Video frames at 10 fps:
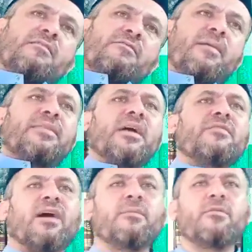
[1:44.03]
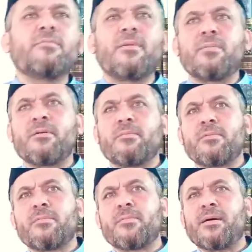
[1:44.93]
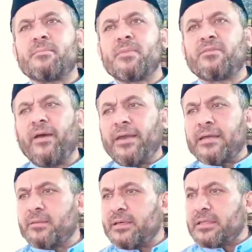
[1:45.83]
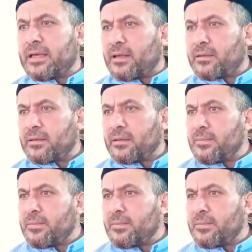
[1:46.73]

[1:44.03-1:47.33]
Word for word: فماذا يفعل بمدفعية الميدان